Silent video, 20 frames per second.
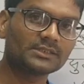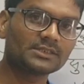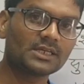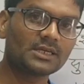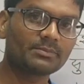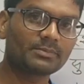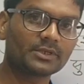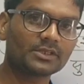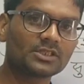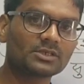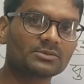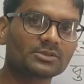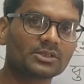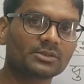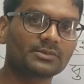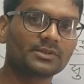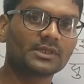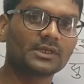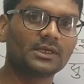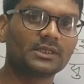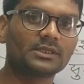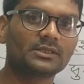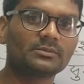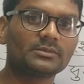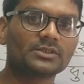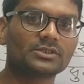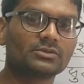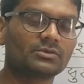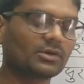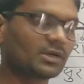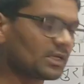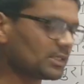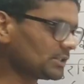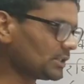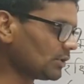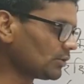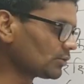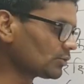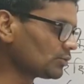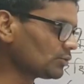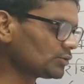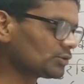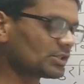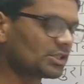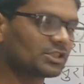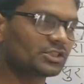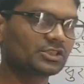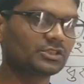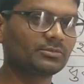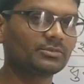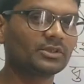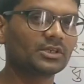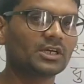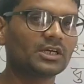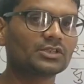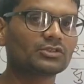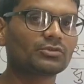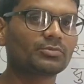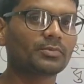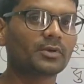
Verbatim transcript: जाए प्रथम शब्द के अंत में स्वर आ जाए और दूसरा शब्द का जो